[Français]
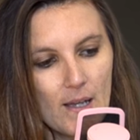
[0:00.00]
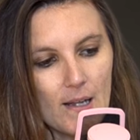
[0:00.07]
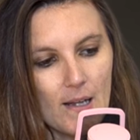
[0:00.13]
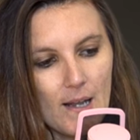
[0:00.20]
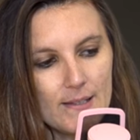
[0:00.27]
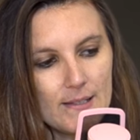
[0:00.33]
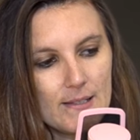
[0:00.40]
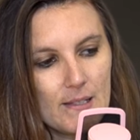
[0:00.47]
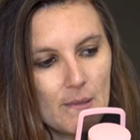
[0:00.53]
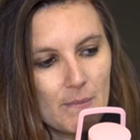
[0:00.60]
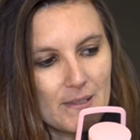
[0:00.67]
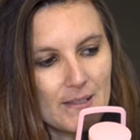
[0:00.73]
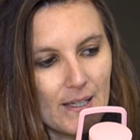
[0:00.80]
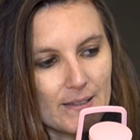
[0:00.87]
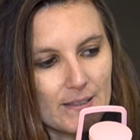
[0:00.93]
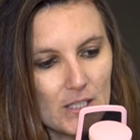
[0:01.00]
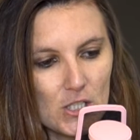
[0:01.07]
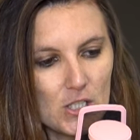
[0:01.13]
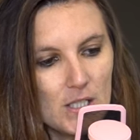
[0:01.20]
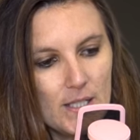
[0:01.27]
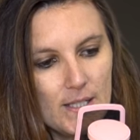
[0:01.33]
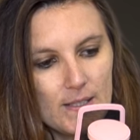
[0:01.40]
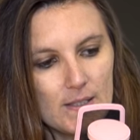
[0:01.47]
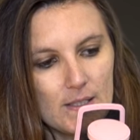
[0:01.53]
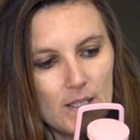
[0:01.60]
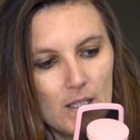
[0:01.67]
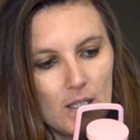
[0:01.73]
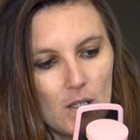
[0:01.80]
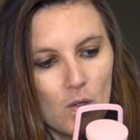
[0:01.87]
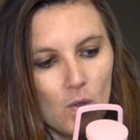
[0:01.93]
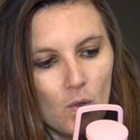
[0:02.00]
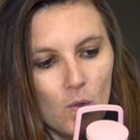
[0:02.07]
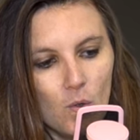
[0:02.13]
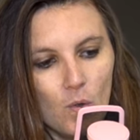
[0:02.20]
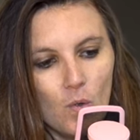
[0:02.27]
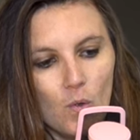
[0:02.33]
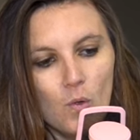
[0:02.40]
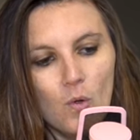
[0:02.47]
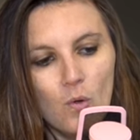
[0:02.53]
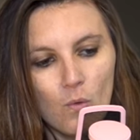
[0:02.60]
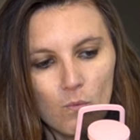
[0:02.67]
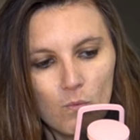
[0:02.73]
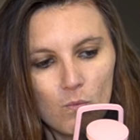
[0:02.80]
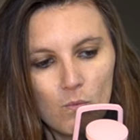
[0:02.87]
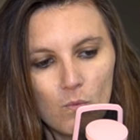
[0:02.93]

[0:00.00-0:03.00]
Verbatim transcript: La sixième stratégie, c'est le nom,